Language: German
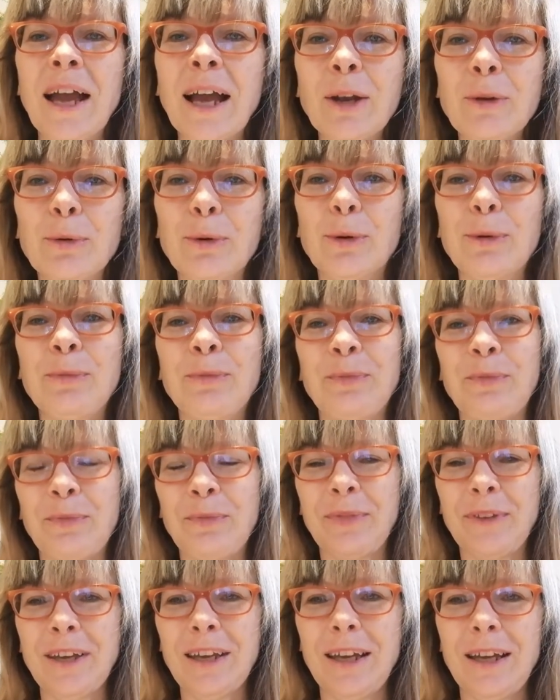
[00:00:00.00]
Hallo,
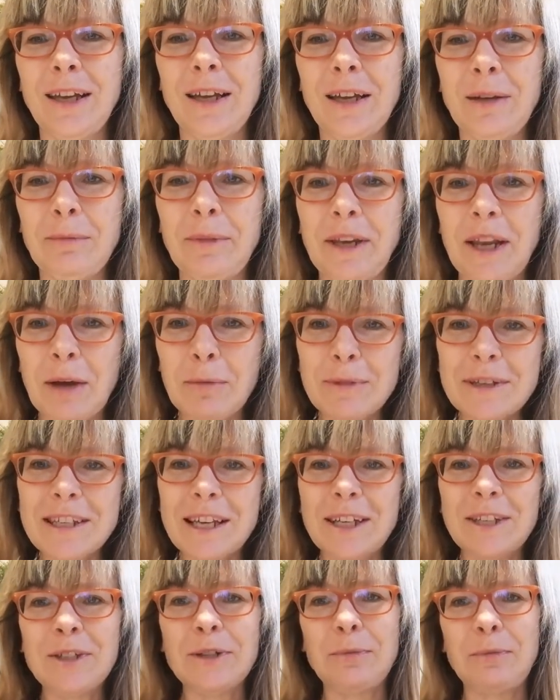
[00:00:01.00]
mein Name ist
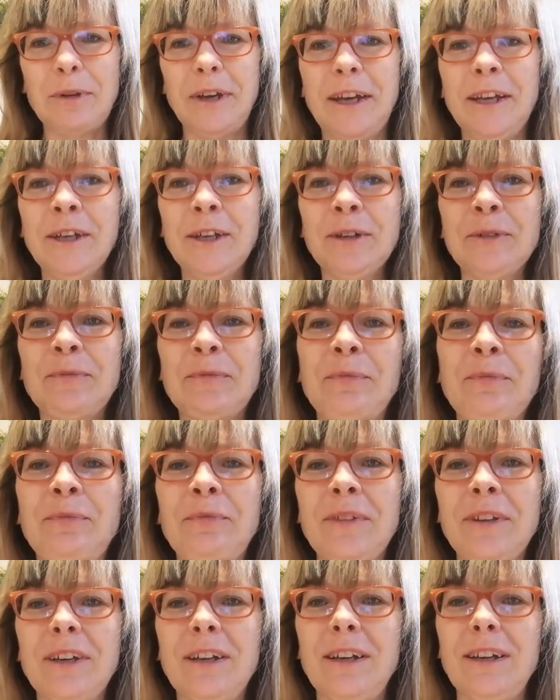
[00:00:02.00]
Antje Penk.
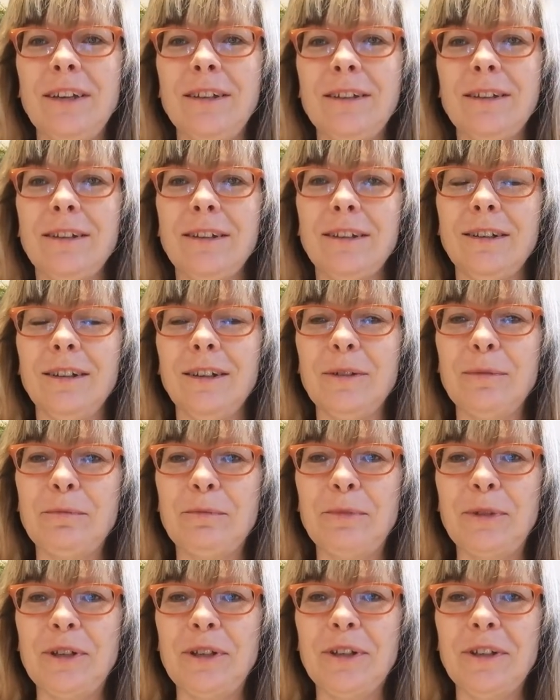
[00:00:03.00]
Ich äh,
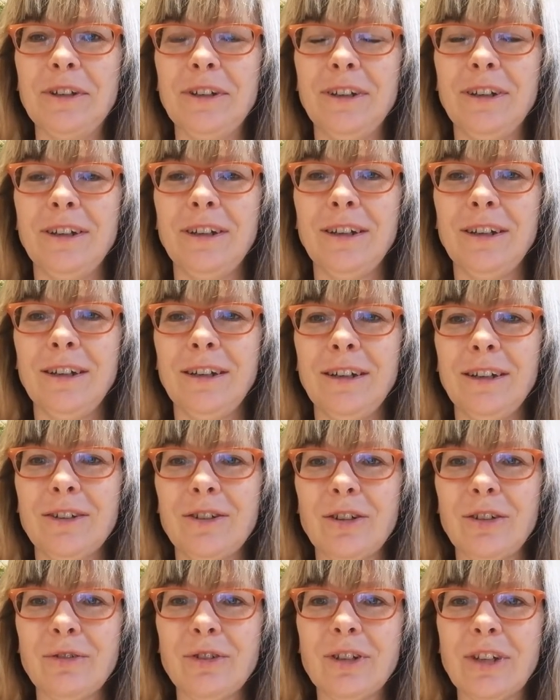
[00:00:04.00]
bin
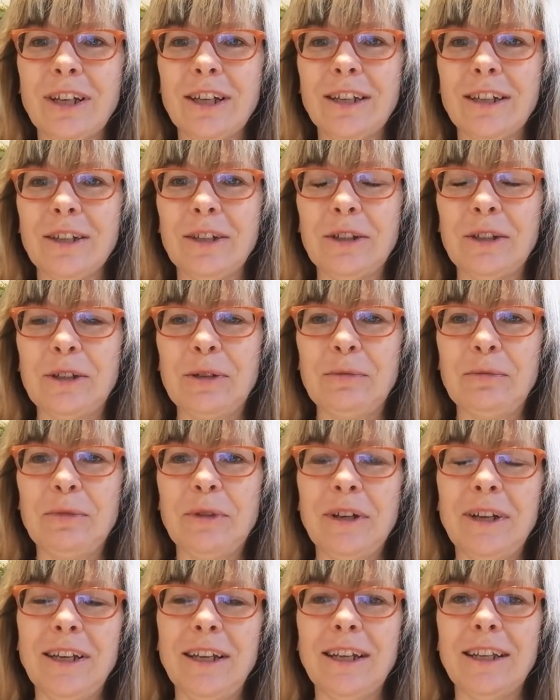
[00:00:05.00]
Schriftstellerin
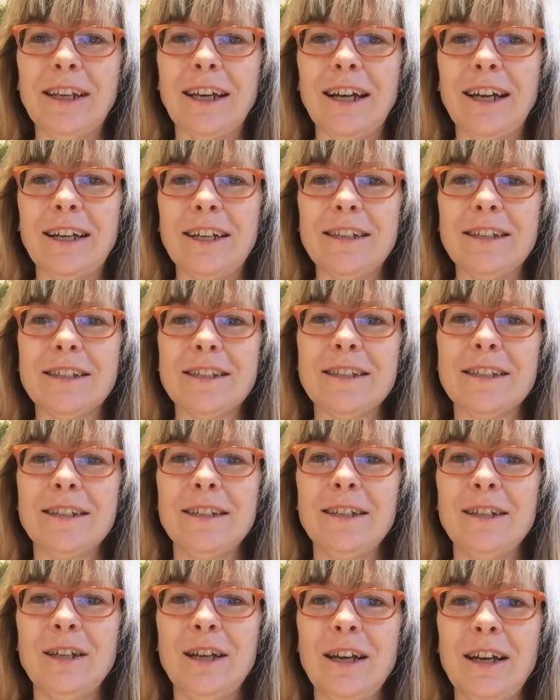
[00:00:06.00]
im Landkreis
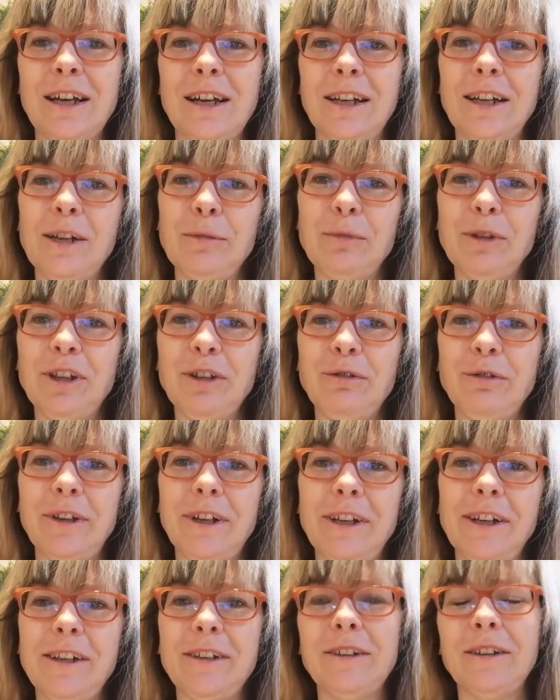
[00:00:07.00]

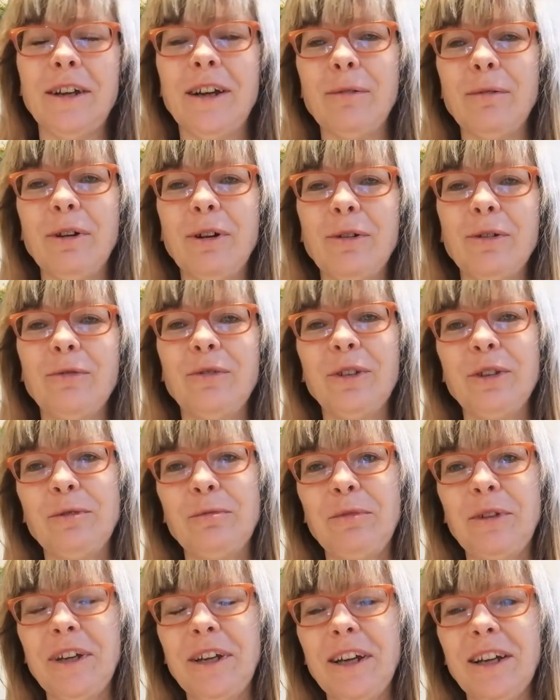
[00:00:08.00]
Anhalt-Bitterfeld, aber auch in
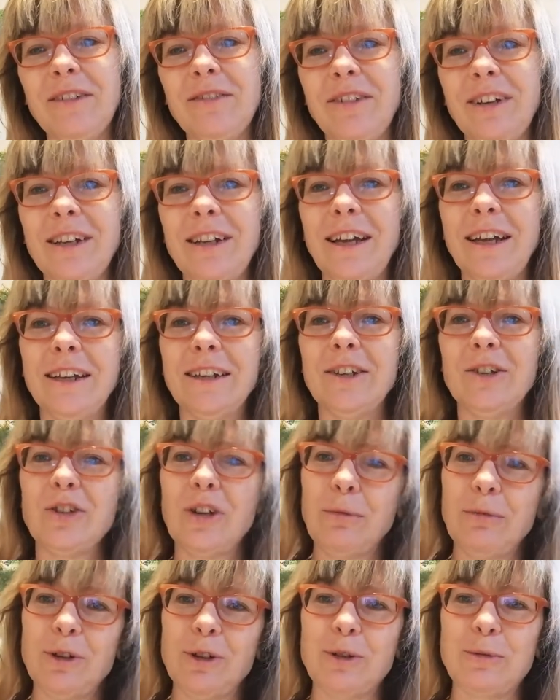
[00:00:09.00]
Wittenberg, weil eigentlich
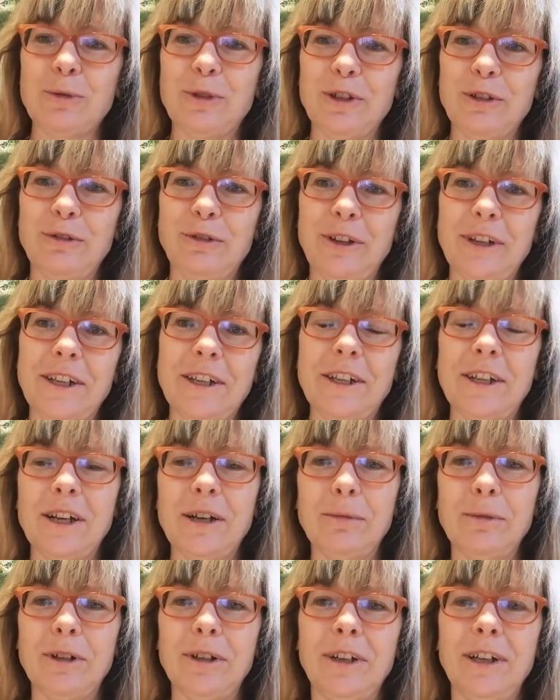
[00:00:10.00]
stamme ich aus Bitterfeld,
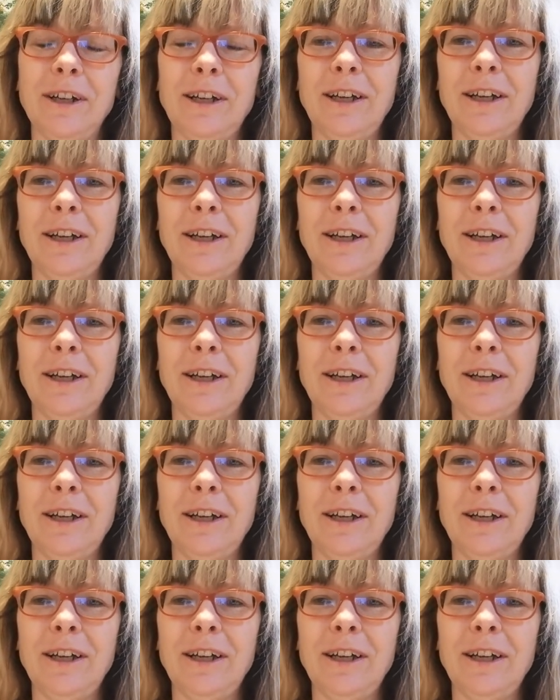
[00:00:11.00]
aber